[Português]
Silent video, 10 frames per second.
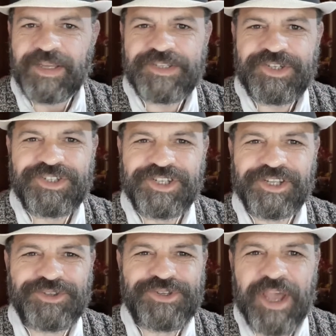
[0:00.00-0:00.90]
Neste
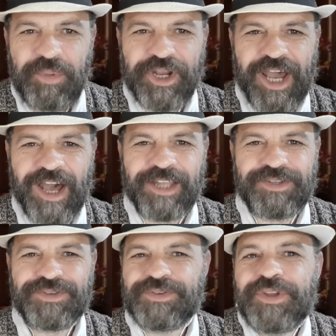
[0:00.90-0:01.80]
Dia dos
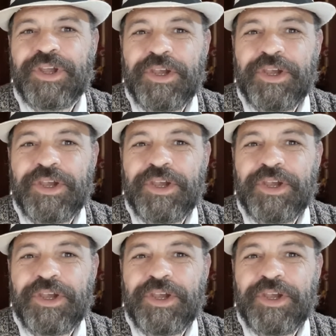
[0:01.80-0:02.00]
Namorados,